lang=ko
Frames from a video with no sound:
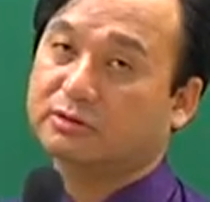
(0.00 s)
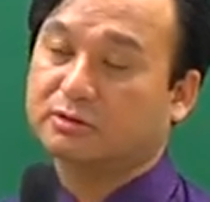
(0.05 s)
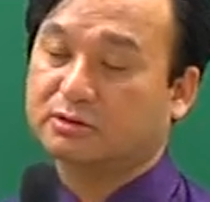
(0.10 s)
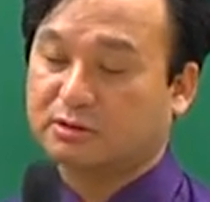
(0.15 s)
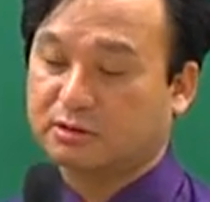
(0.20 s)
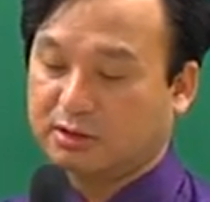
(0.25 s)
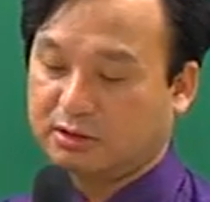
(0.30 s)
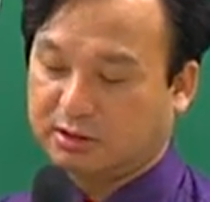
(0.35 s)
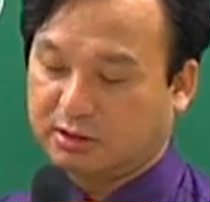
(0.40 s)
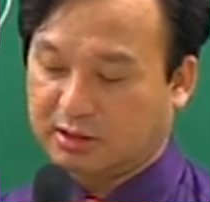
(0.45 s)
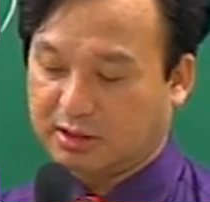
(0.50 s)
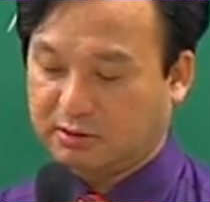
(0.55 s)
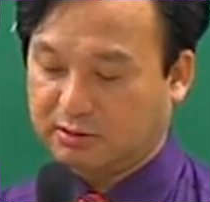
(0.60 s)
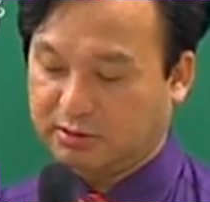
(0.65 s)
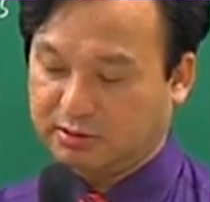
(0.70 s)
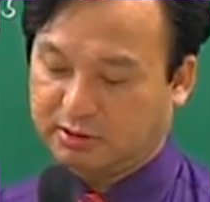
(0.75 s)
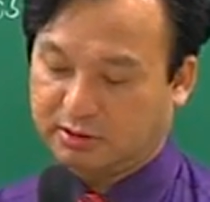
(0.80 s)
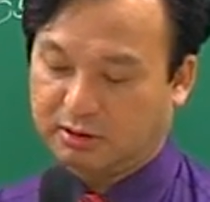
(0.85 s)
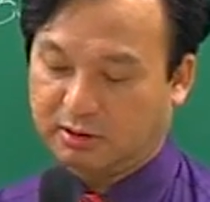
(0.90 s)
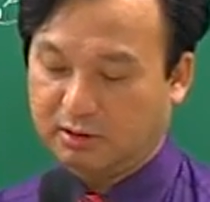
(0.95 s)
특성이 들어간
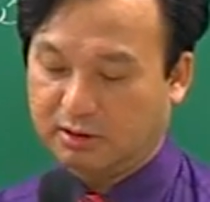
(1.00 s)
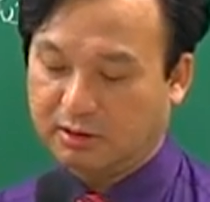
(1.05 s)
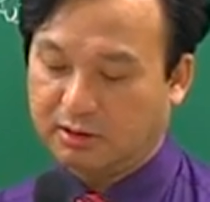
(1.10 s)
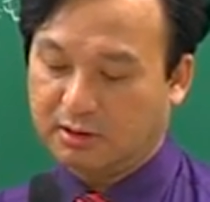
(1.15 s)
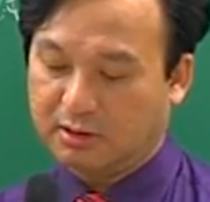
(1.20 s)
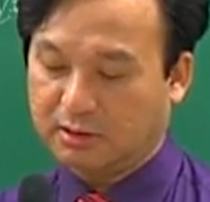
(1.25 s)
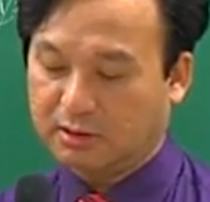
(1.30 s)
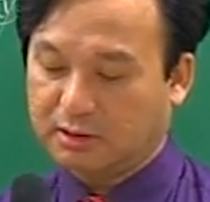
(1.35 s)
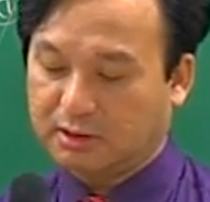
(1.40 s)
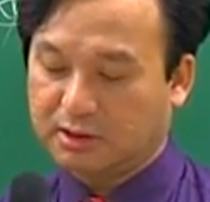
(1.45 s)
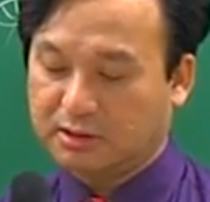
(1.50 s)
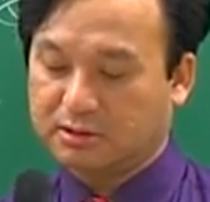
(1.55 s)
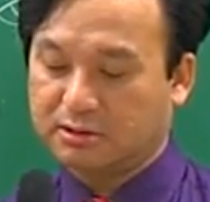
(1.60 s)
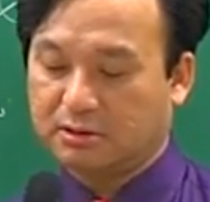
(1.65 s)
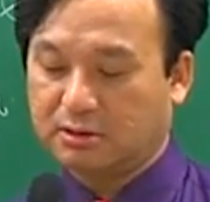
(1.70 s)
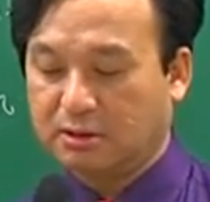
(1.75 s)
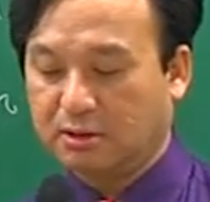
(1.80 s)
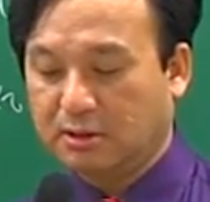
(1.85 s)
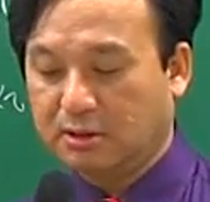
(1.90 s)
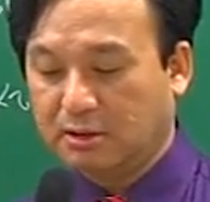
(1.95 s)
거죠. 그래서